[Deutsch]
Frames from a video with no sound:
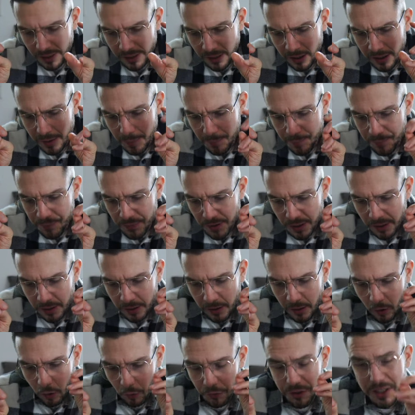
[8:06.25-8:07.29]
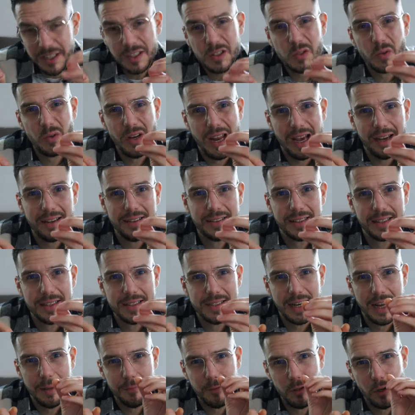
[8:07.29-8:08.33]
Ähm, und nicht zu lange drin
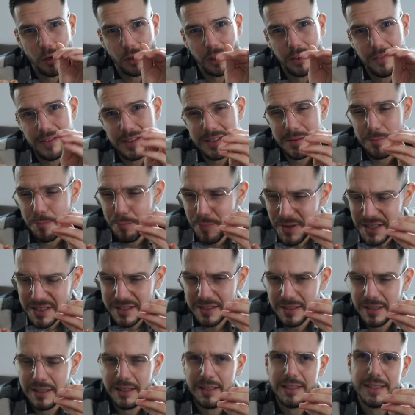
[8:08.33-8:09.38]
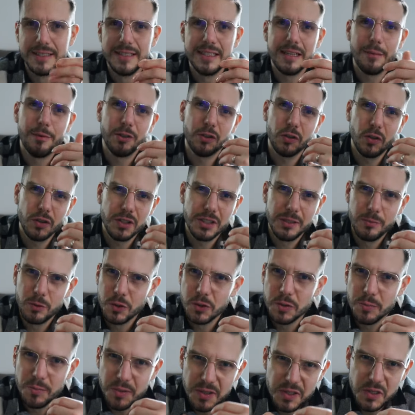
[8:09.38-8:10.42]
sind, dann haben die noch einen gewissen Biss, sind aber trotzdem
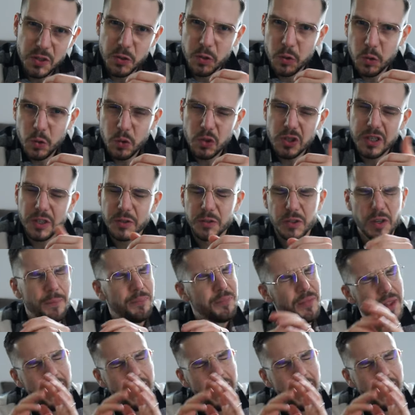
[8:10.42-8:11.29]
schon so ein bisschen süßlich und so.